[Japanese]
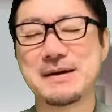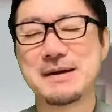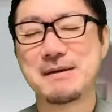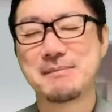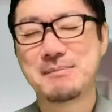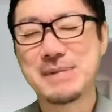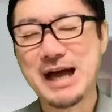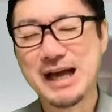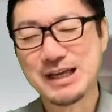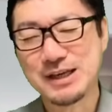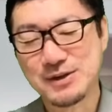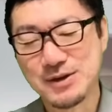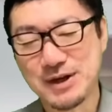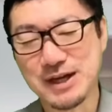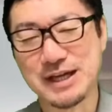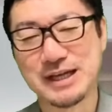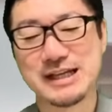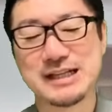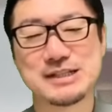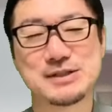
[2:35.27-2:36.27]
まあひど
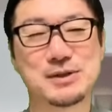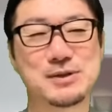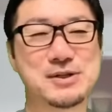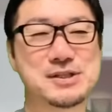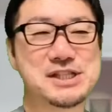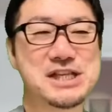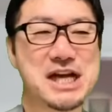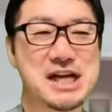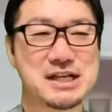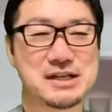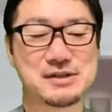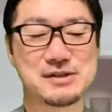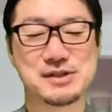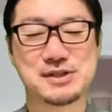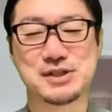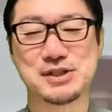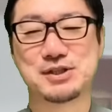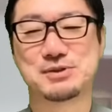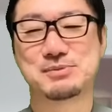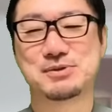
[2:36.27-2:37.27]
いそのジャック
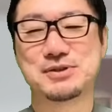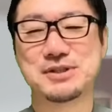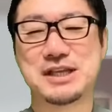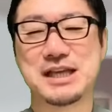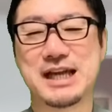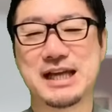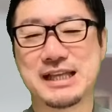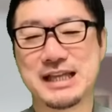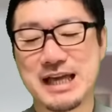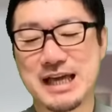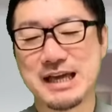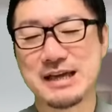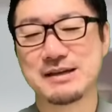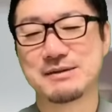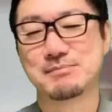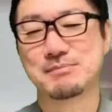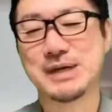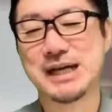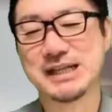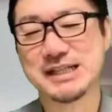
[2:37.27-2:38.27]
する分にはね
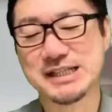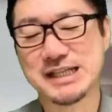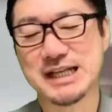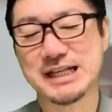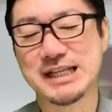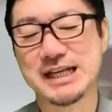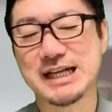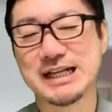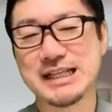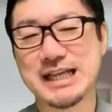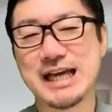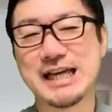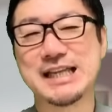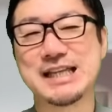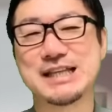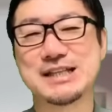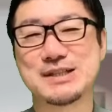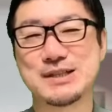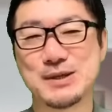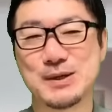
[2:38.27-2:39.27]
まあ仕方がないん
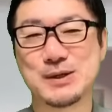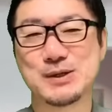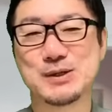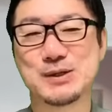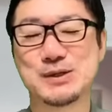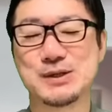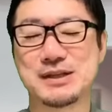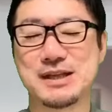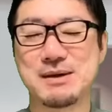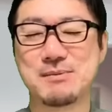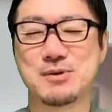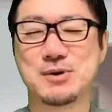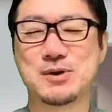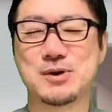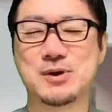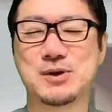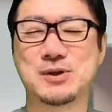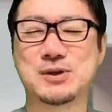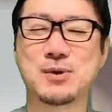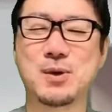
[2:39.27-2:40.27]
ですよで
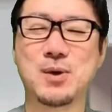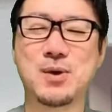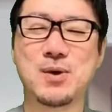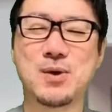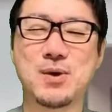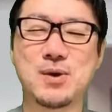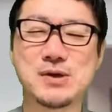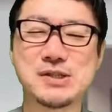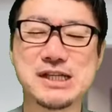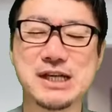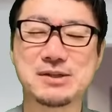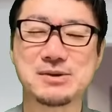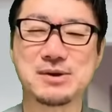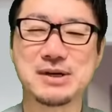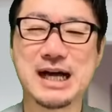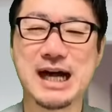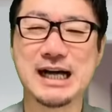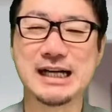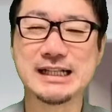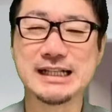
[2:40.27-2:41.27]
も候補者と
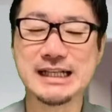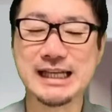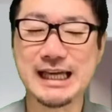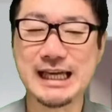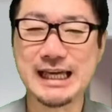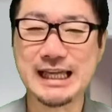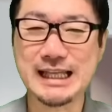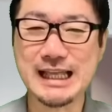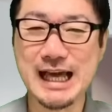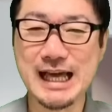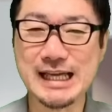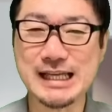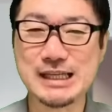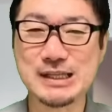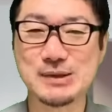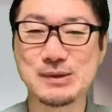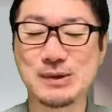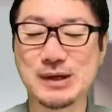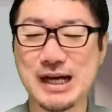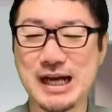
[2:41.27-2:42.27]
関係ない
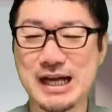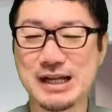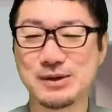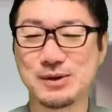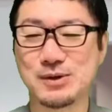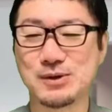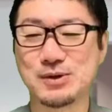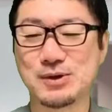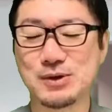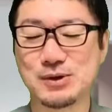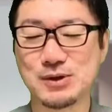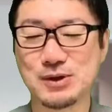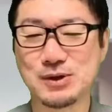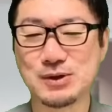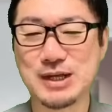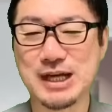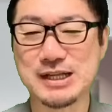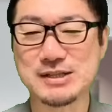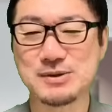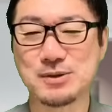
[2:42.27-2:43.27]
人がどんどんど
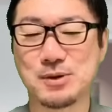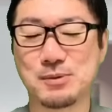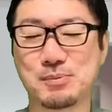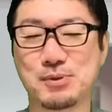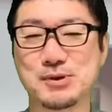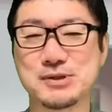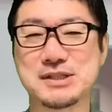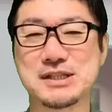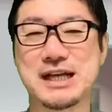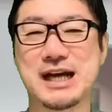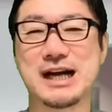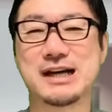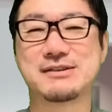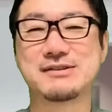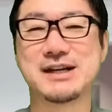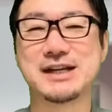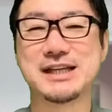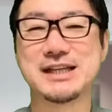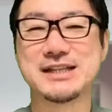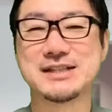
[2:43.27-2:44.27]
んどんあそこポスター貼る
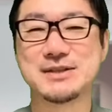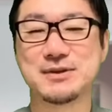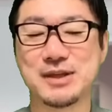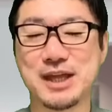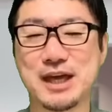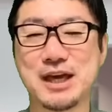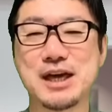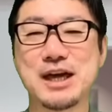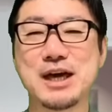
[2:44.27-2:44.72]
わけですよね